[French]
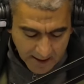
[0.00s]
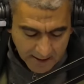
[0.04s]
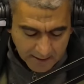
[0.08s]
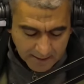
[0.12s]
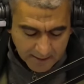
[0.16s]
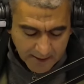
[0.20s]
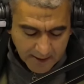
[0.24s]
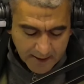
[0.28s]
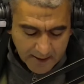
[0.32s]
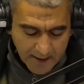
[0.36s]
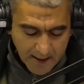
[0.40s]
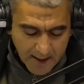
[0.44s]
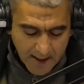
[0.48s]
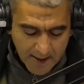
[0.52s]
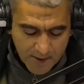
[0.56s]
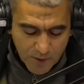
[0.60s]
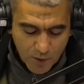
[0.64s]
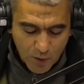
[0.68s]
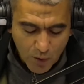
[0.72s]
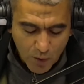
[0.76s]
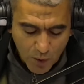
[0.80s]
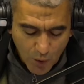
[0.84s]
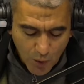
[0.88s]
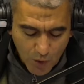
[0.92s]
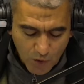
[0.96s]

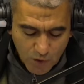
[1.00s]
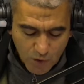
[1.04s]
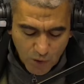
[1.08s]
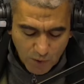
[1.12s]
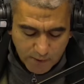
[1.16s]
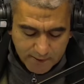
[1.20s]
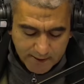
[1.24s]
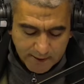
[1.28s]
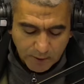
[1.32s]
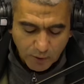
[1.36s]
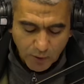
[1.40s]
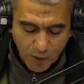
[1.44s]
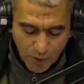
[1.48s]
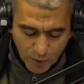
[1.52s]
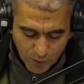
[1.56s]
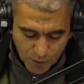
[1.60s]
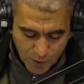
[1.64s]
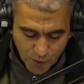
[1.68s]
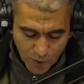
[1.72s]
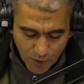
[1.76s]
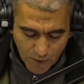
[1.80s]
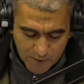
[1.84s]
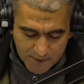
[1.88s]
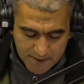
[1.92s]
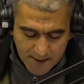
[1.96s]
déclaration au sortir de
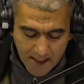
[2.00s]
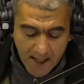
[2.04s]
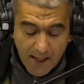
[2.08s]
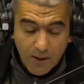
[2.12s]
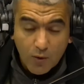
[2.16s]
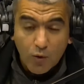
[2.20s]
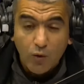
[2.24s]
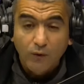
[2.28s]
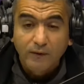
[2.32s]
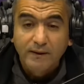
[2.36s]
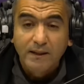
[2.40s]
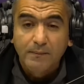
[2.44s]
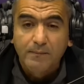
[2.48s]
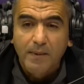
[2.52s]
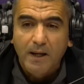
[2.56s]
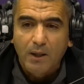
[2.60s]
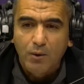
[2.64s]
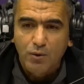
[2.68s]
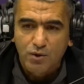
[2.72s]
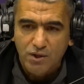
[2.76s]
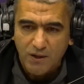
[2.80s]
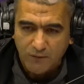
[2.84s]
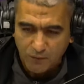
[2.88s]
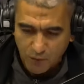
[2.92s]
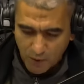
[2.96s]
l'audience accordée par
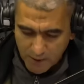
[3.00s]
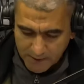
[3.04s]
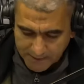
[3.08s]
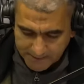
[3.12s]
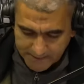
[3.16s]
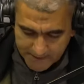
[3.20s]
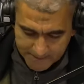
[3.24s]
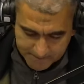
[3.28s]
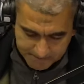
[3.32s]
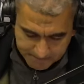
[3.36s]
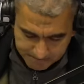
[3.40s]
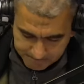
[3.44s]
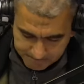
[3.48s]
le chef de l'État.